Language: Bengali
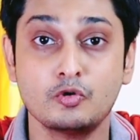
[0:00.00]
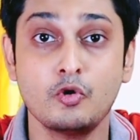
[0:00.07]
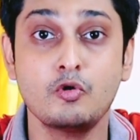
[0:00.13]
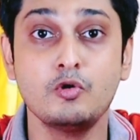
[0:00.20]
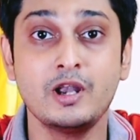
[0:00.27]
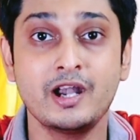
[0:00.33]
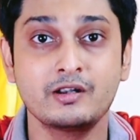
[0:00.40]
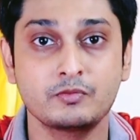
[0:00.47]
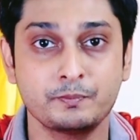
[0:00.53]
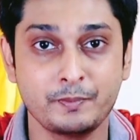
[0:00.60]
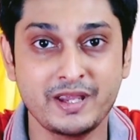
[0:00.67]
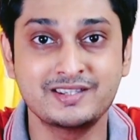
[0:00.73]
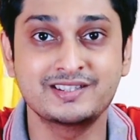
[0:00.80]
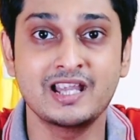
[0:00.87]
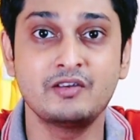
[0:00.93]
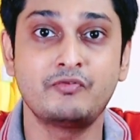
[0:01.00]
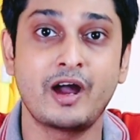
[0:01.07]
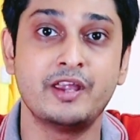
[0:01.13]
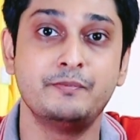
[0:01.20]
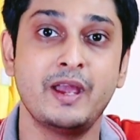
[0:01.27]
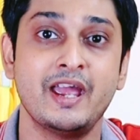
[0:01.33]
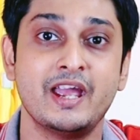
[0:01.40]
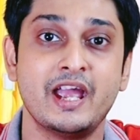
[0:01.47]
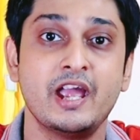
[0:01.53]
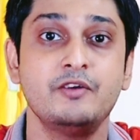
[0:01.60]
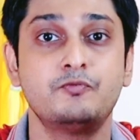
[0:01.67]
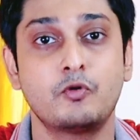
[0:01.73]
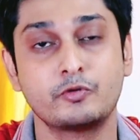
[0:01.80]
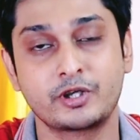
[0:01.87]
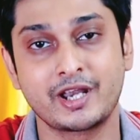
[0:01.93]
গুগলের পিক্সেল ফাইভে
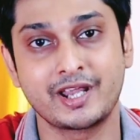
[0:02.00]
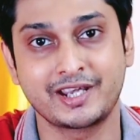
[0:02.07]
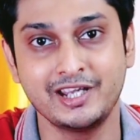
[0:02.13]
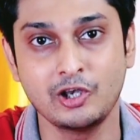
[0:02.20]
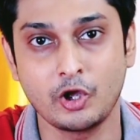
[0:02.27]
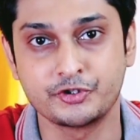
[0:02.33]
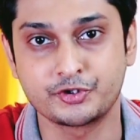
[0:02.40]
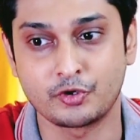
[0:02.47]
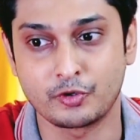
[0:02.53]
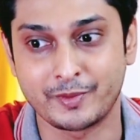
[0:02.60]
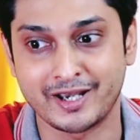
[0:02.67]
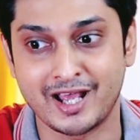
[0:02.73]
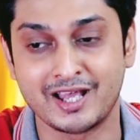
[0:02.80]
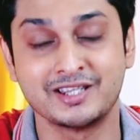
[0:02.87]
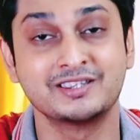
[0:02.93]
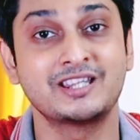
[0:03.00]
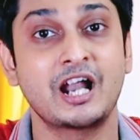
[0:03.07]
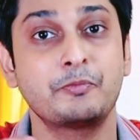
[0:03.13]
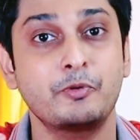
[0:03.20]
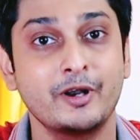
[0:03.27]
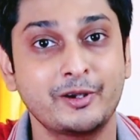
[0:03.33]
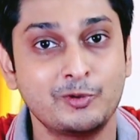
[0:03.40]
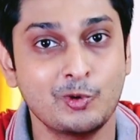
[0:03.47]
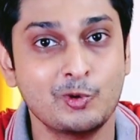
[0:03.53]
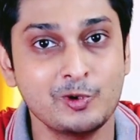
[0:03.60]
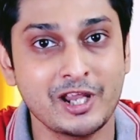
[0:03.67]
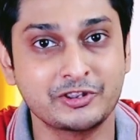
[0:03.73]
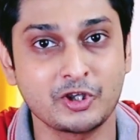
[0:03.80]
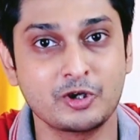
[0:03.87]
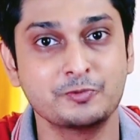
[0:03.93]
এই ফোনটা নাকি লঞ্চ করবে না তারপরে
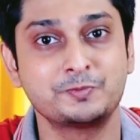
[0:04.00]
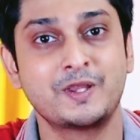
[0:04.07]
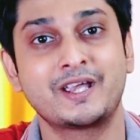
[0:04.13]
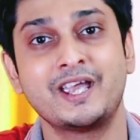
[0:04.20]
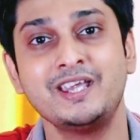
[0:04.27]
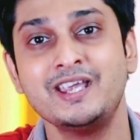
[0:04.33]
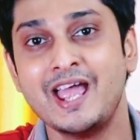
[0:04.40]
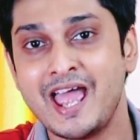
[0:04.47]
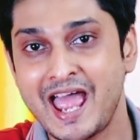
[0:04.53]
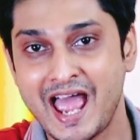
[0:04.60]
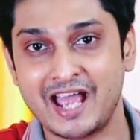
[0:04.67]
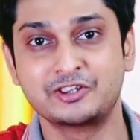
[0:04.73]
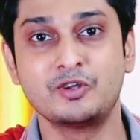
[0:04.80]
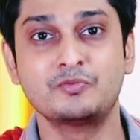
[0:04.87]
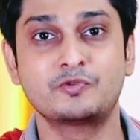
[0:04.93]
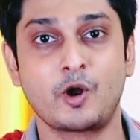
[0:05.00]
গুগলের তরফ থেকেই একদম